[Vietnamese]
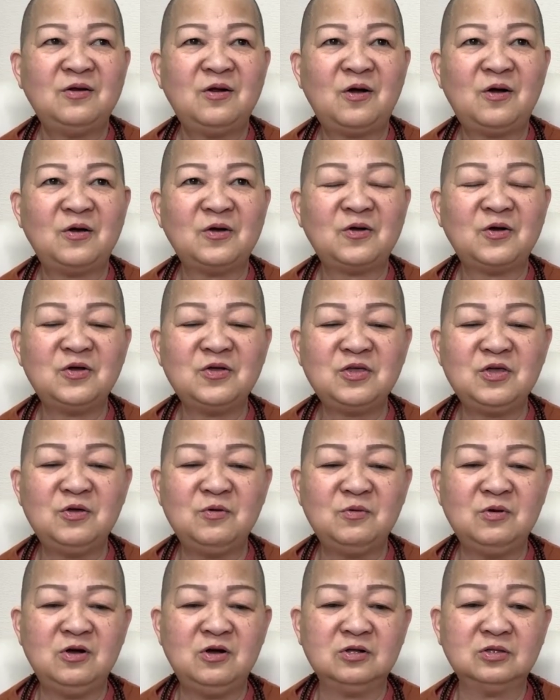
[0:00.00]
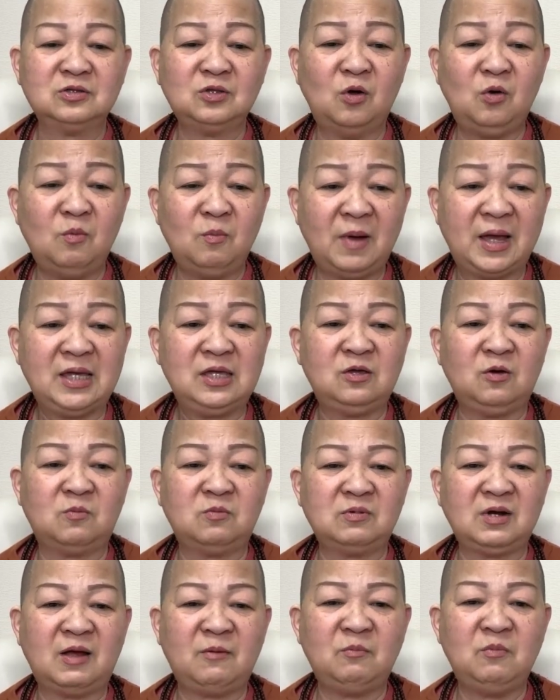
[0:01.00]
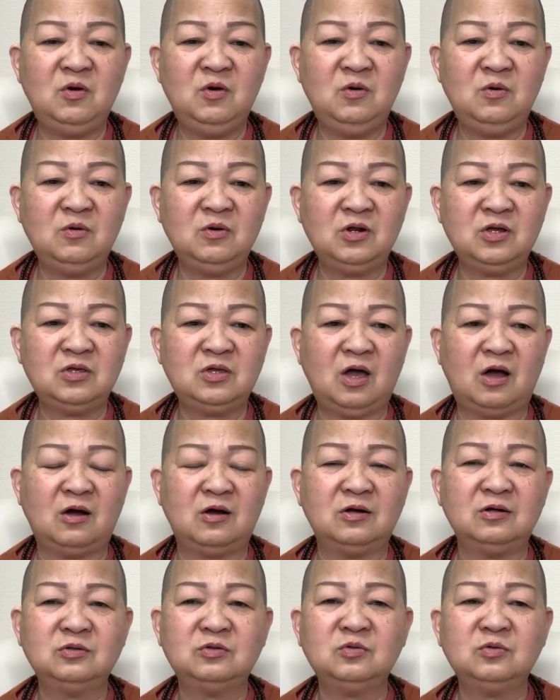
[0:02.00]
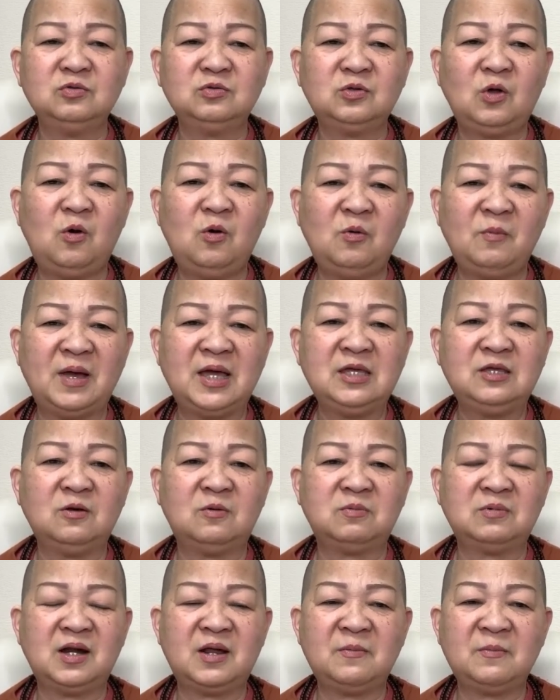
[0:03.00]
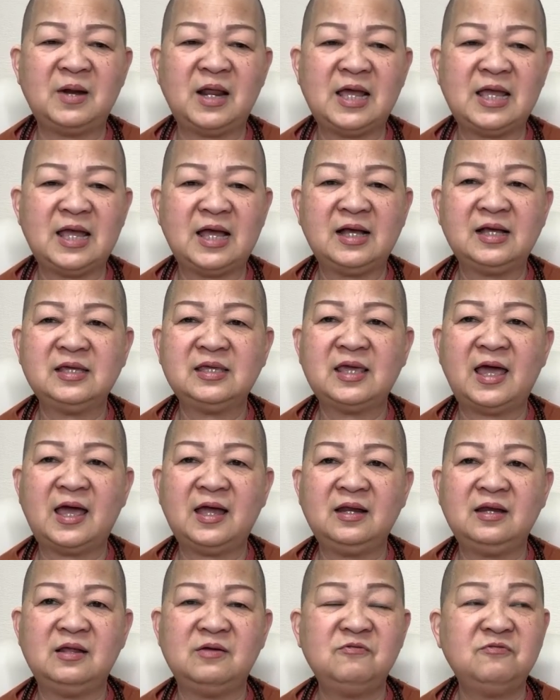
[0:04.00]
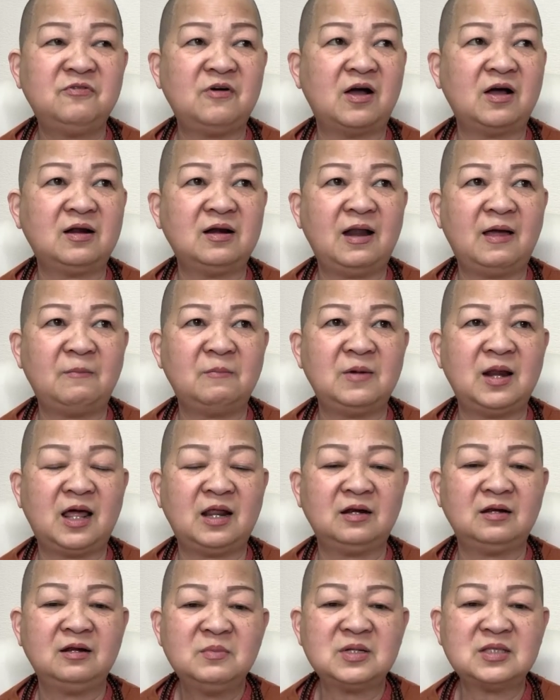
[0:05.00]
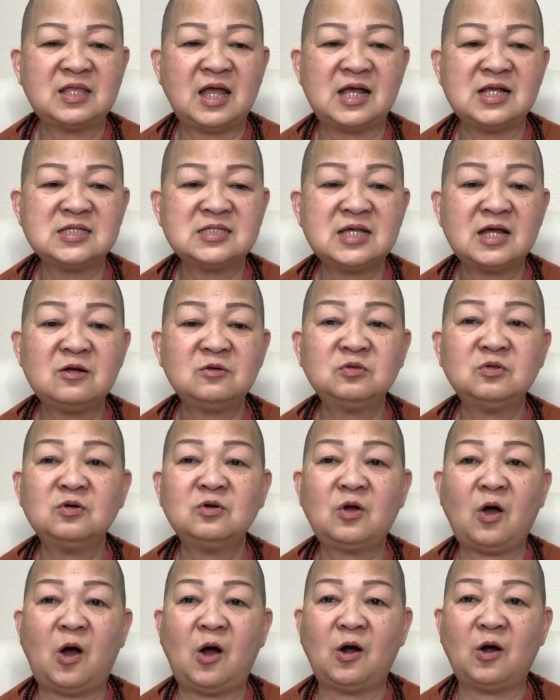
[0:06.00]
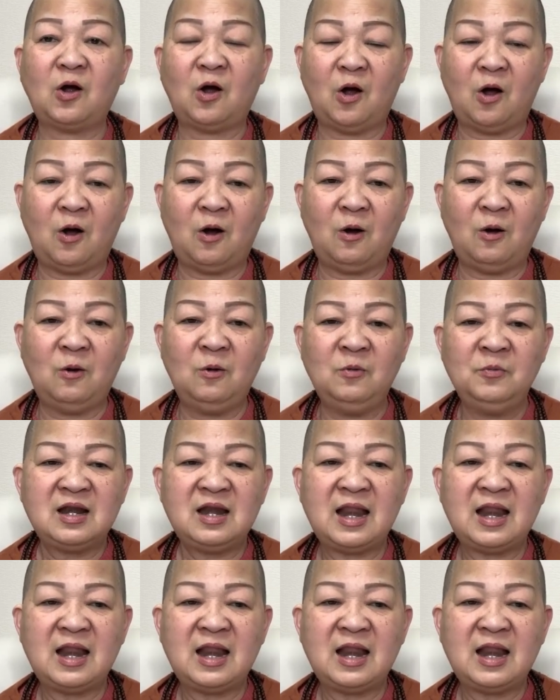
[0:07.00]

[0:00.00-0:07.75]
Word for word: Rồi có nhiều người tu mấy chục năm luôn, nói trời ơi, tôi tu mấy chục năm nay ăn chay niệm Phật làm lành mà tại sao tôi còn khổ.